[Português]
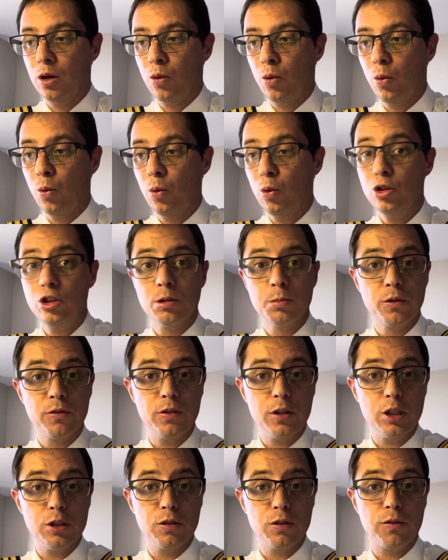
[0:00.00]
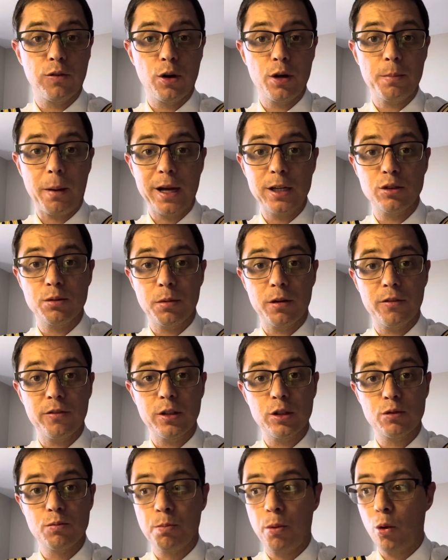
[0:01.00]
O último vídeo foi mais uma
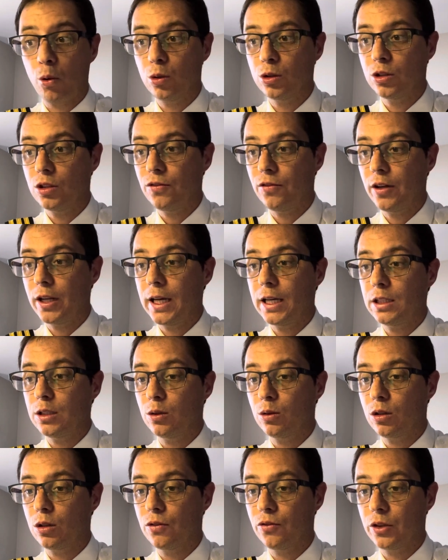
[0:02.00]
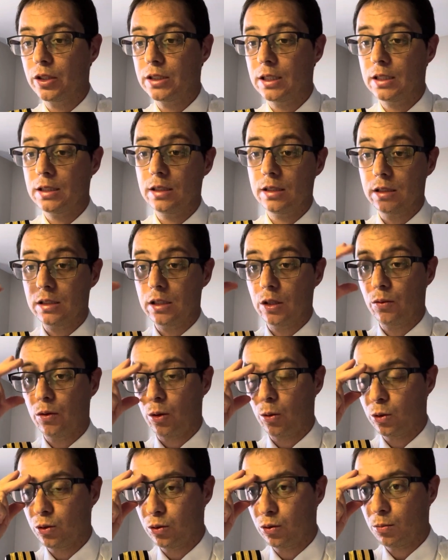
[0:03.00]
vez um pouco diferente do que vocês estão
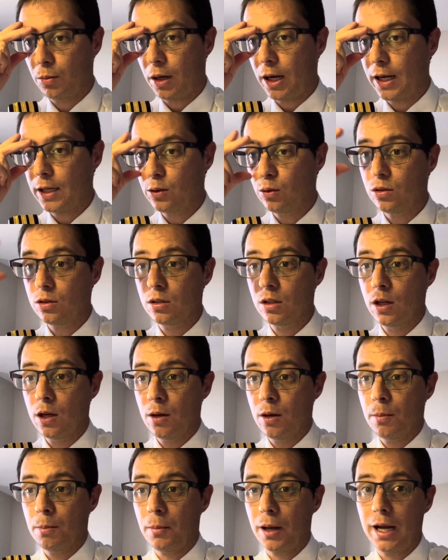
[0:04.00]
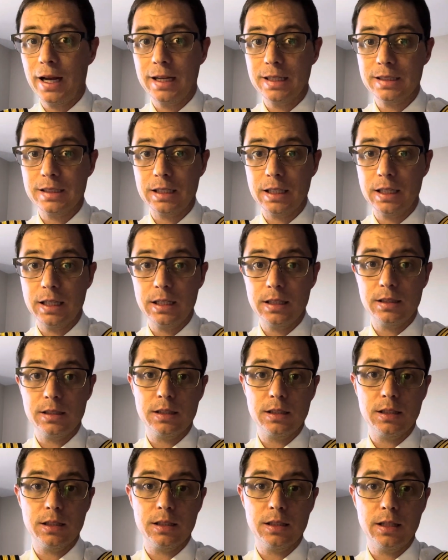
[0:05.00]
acostumados, mas
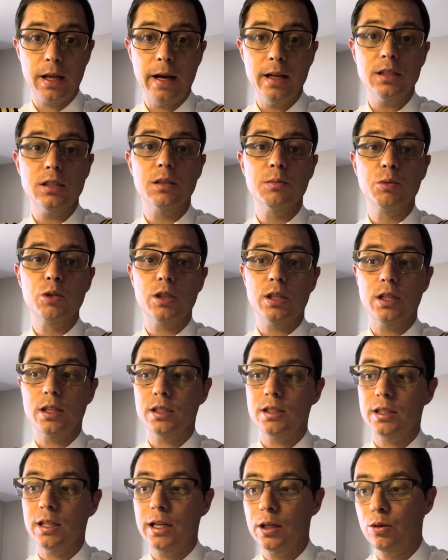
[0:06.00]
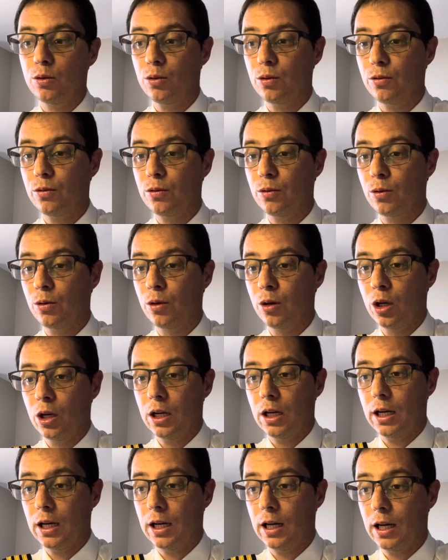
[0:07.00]
esse 13 terceiro uh,
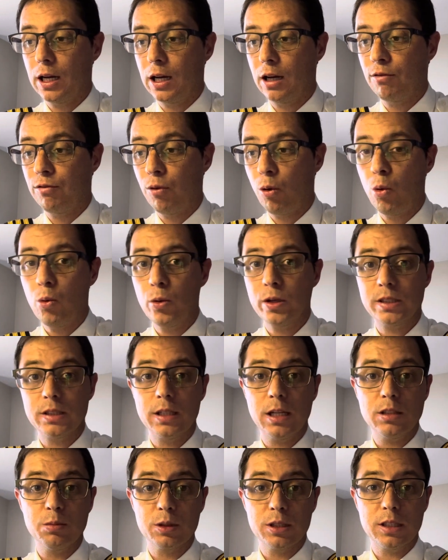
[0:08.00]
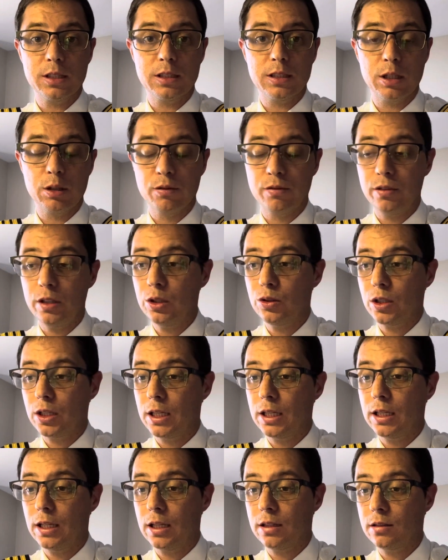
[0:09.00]
voo, esse 13 terceiro vídeo
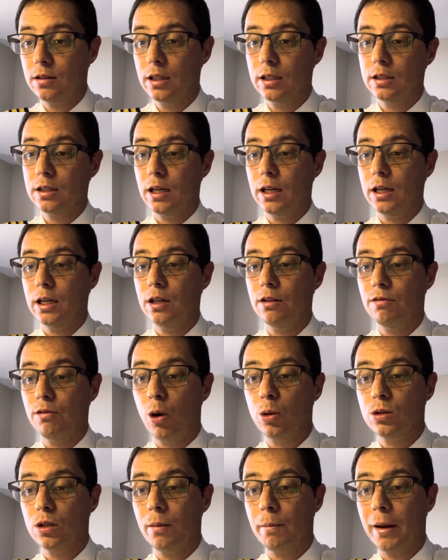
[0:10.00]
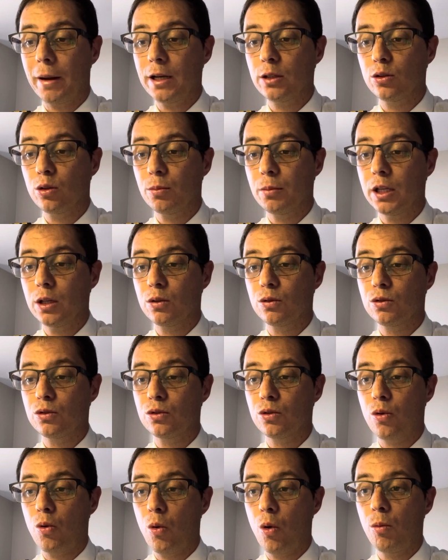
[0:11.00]
aqui de Atlanta, ele volta mais ou menos
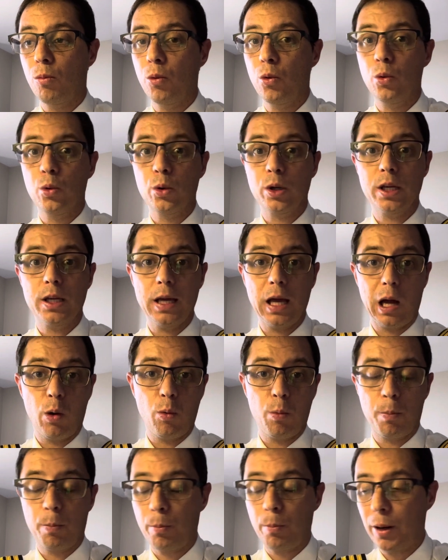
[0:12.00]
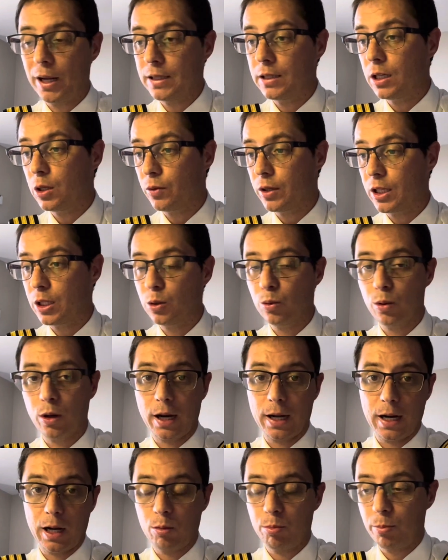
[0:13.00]
como o que é o padrão aqui do
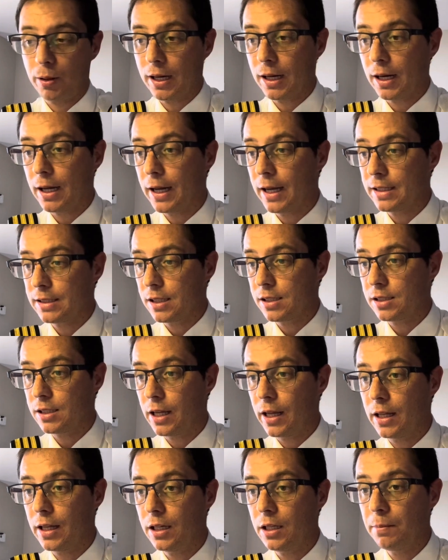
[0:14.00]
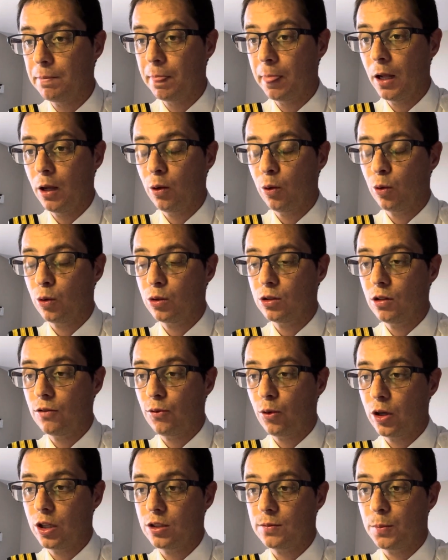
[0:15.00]
canal para essa série, onde eu
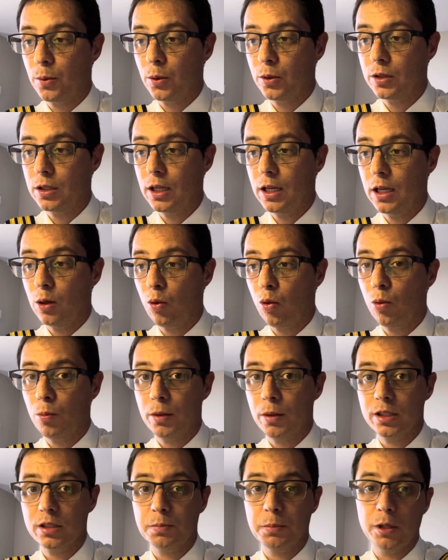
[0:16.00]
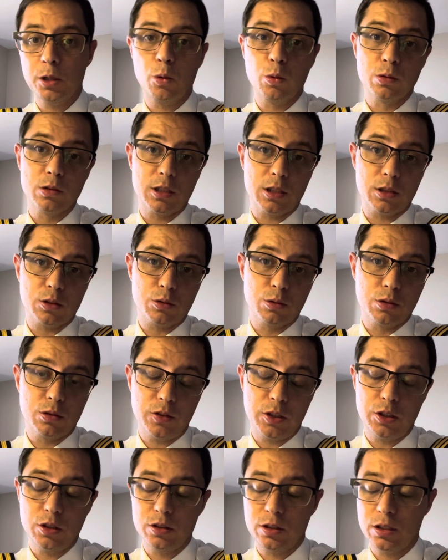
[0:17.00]
vou responder algumas perguntas dos
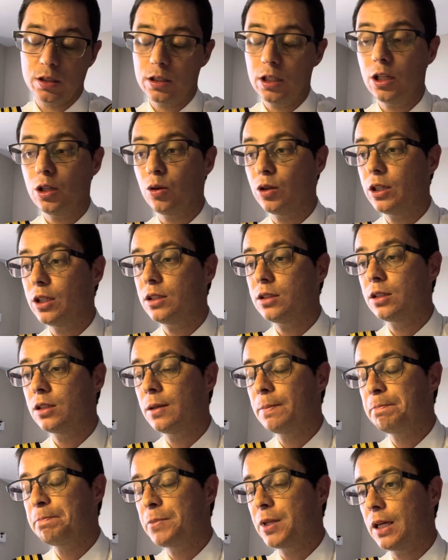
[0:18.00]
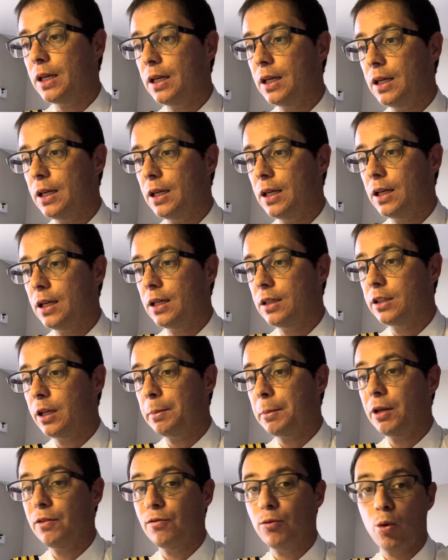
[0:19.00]
vídeos anteriores e
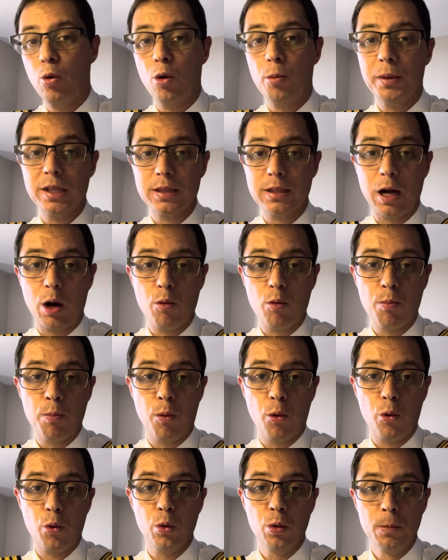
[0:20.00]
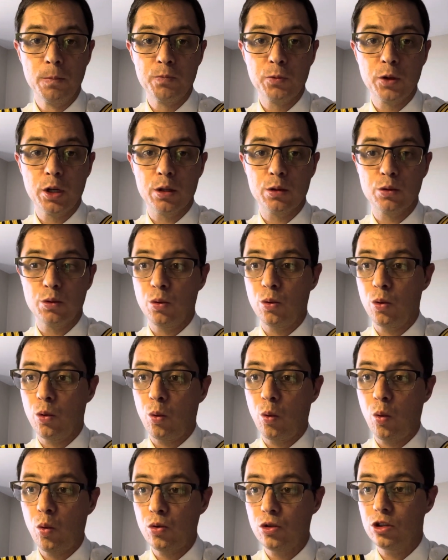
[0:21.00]
também vou comentar um pouco do
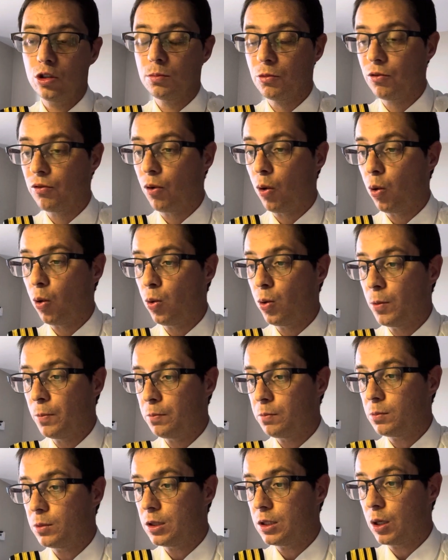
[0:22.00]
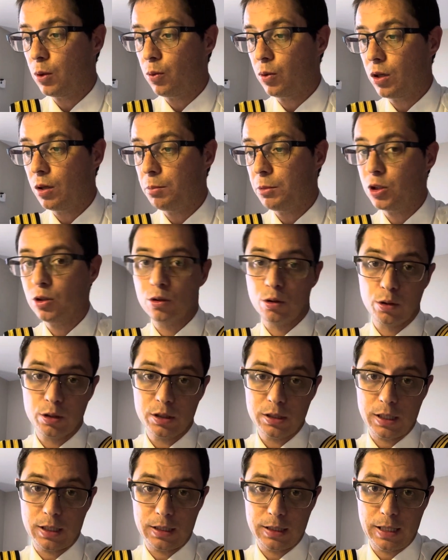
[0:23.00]
último voo, então que me
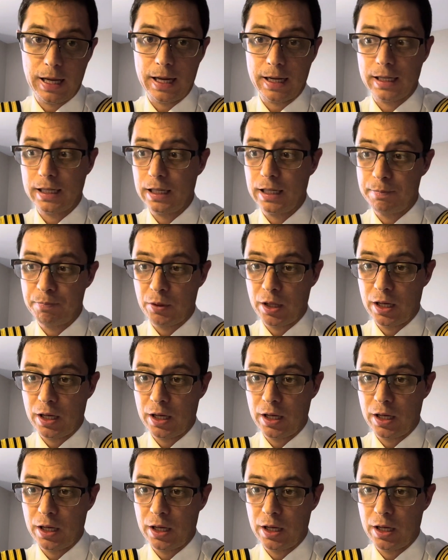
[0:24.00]
trouxe até aqui